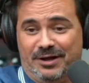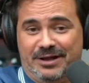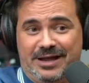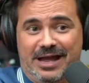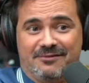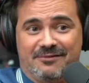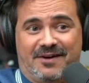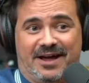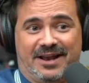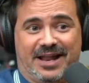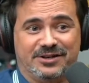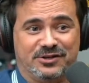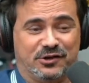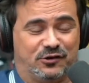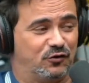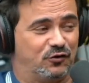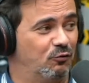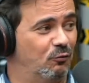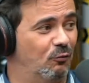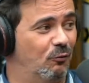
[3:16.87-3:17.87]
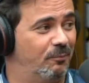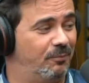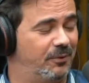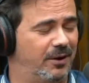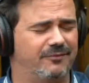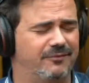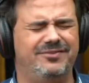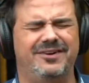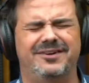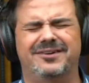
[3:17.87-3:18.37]
e ele vai lá de
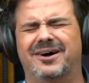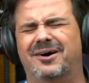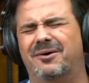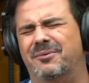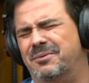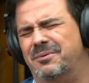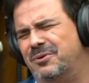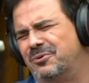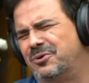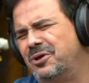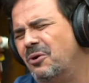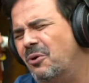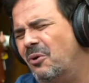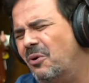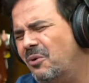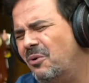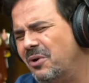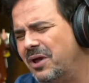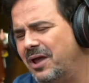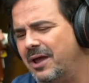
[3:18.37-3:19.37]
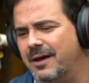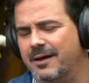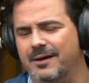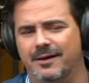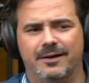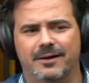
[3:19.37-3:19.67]
supla. Eu falei, não, filho, que ruim.